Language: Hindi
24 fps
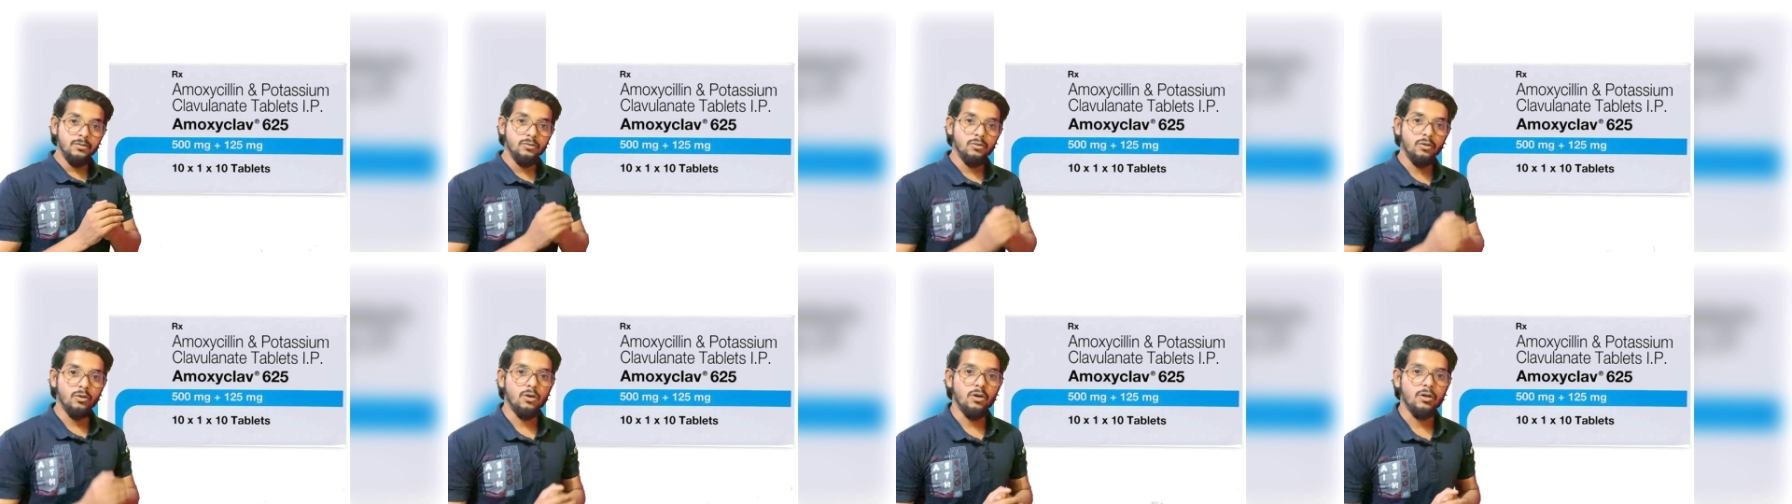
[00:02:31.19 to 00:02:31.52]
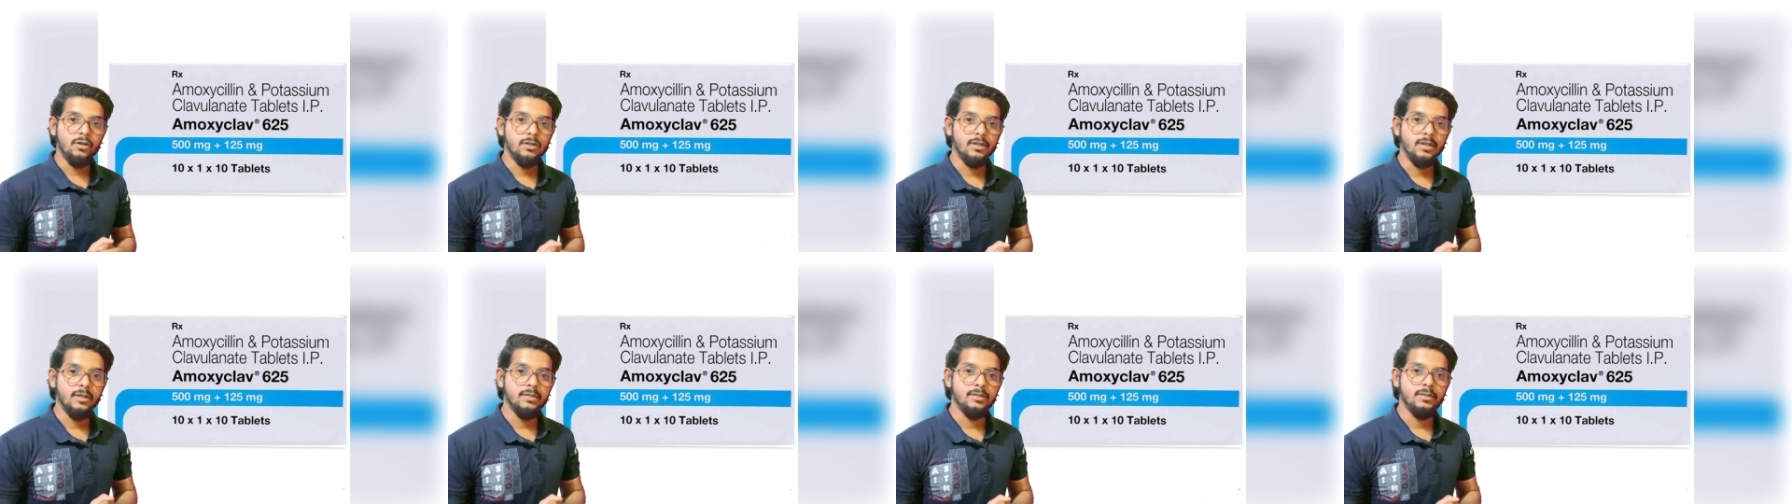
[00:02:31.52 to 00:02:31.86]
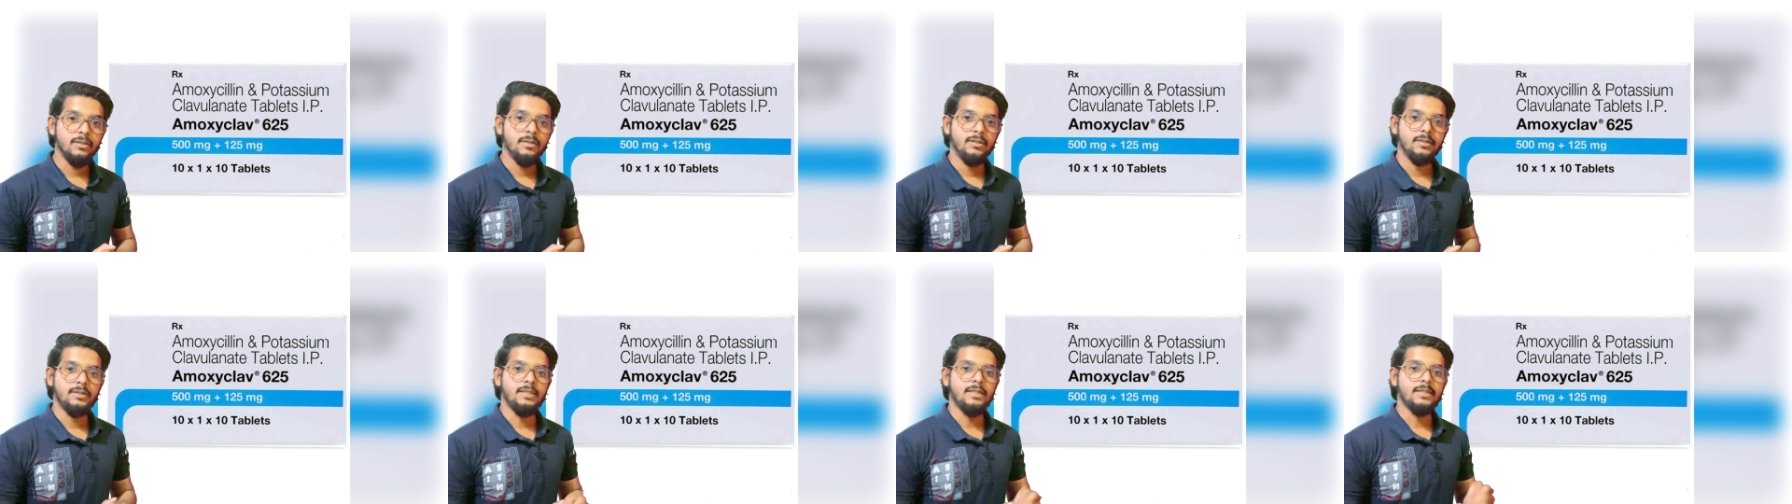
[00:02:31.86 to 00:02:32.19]
तो
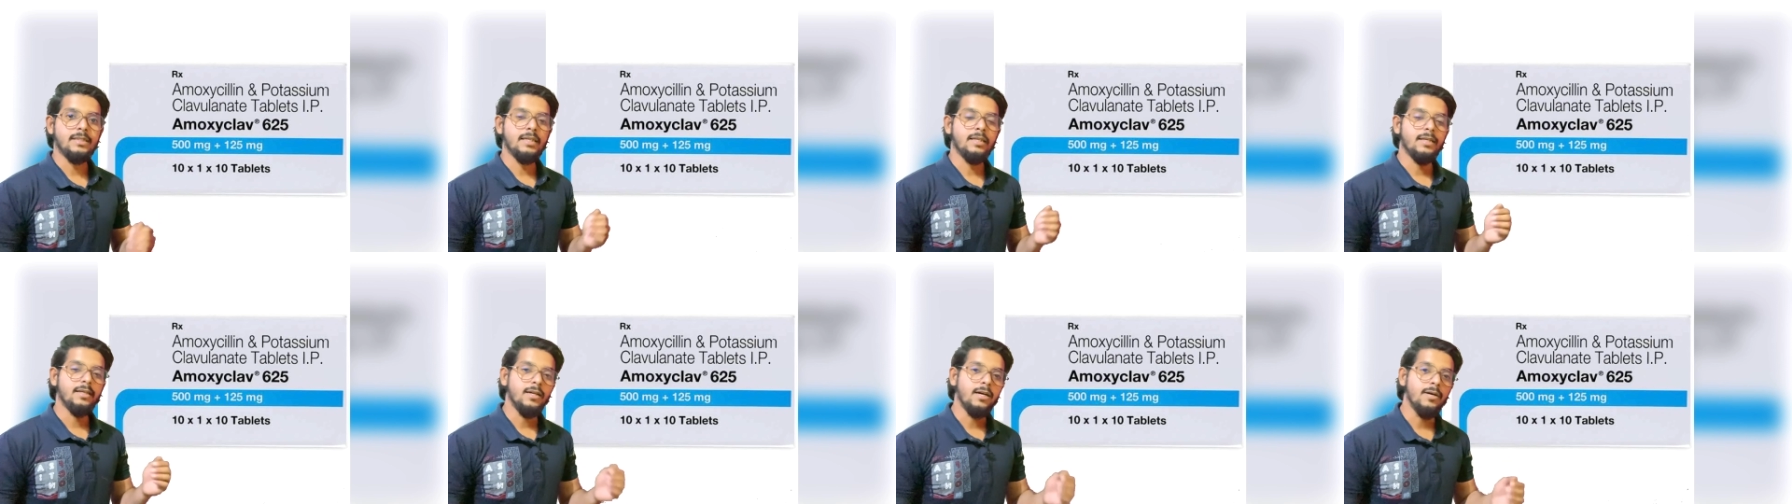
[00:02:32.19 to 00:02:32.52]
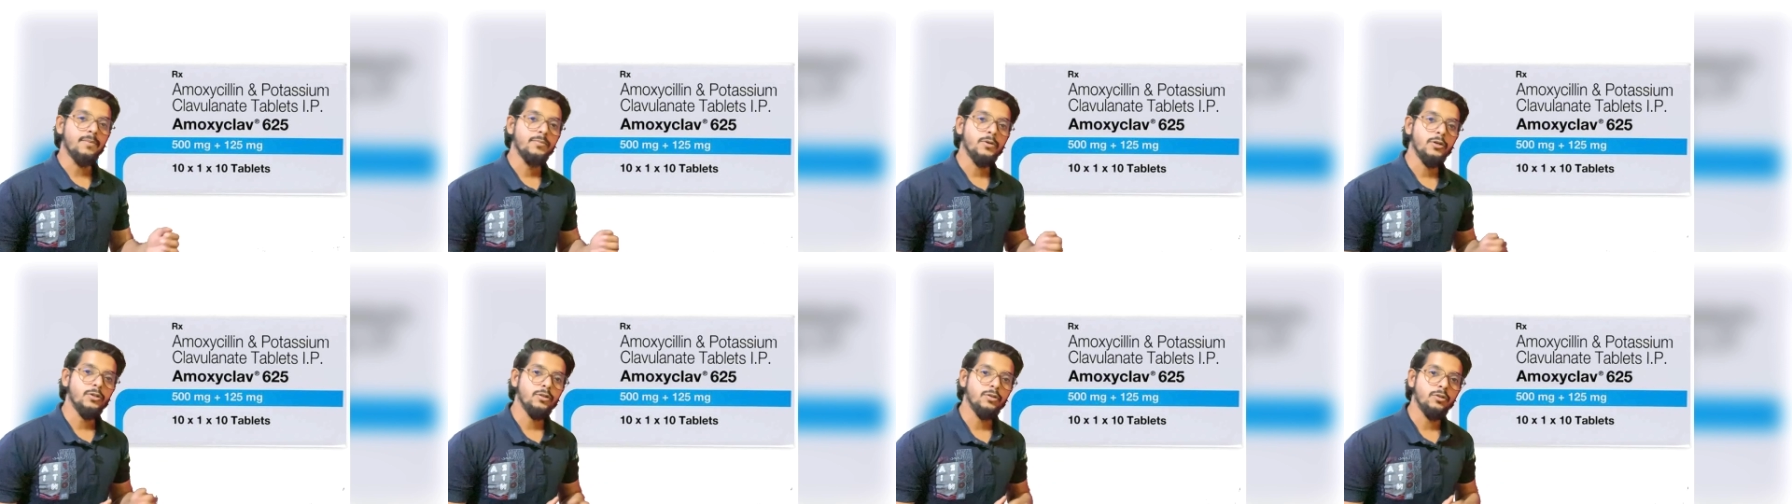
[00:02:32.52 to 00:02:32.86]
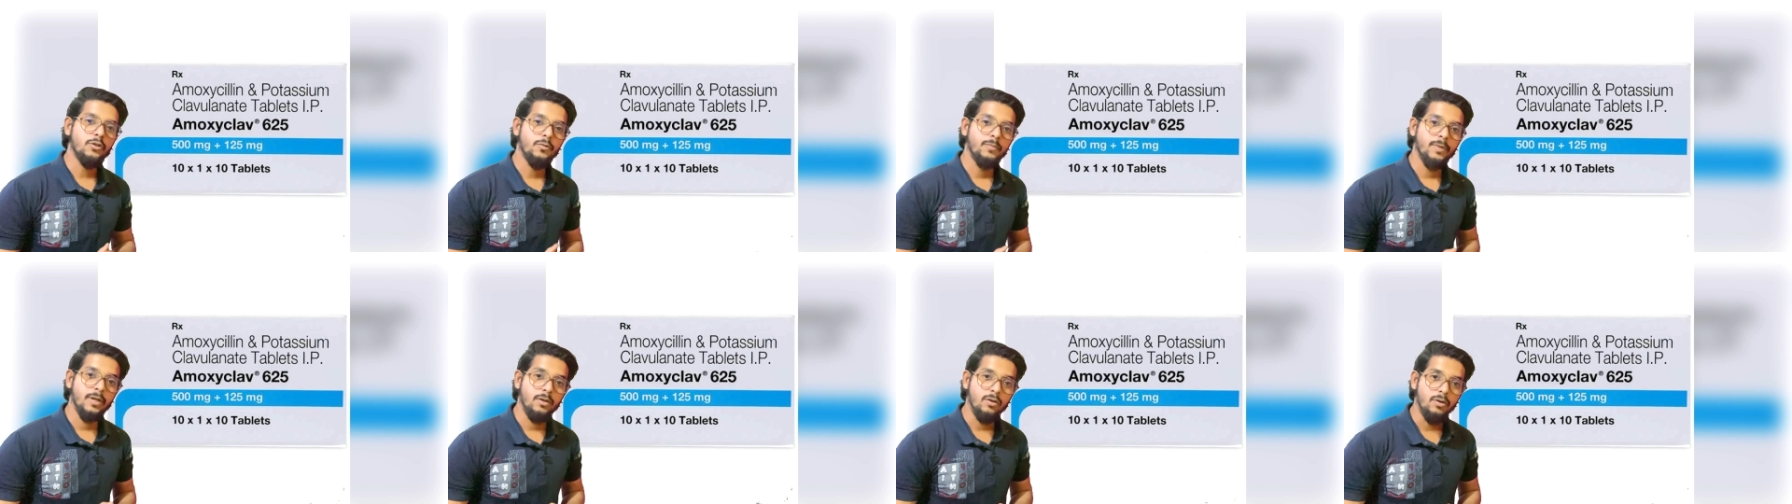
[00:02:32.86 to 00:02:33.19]
डॉक्टर्स जैसे ग्राम
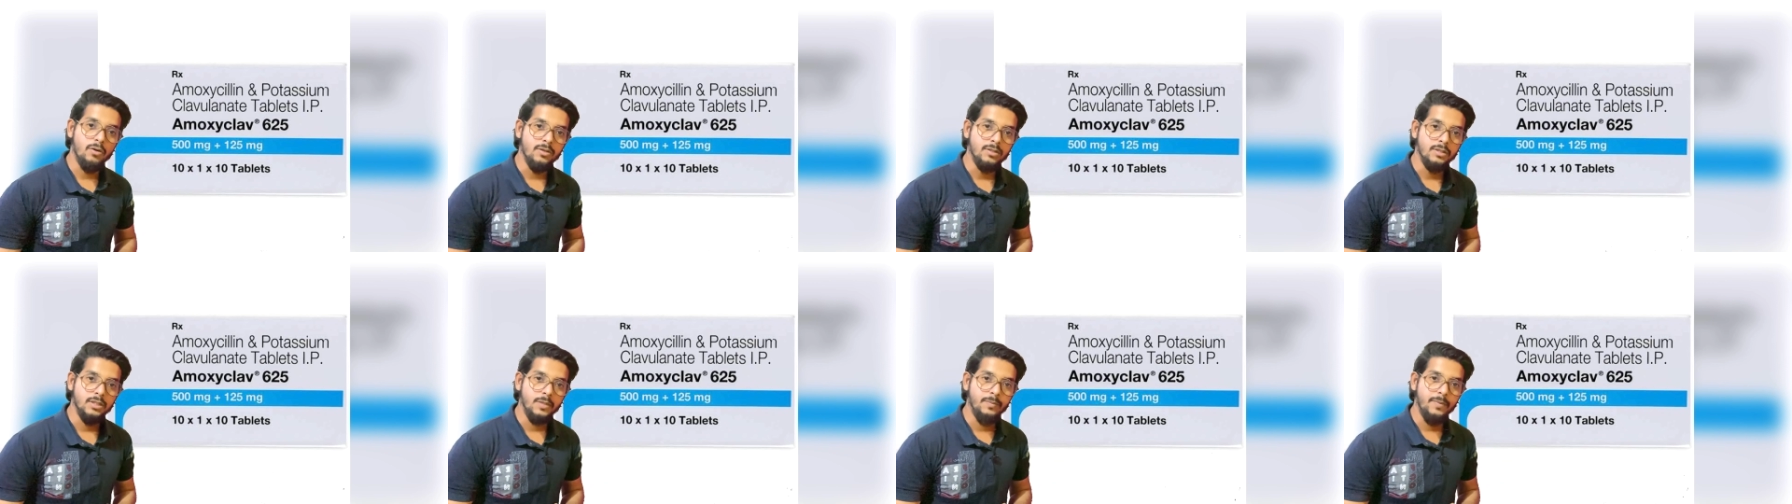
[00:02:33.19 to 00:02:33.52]
पॉजिटिव में कौन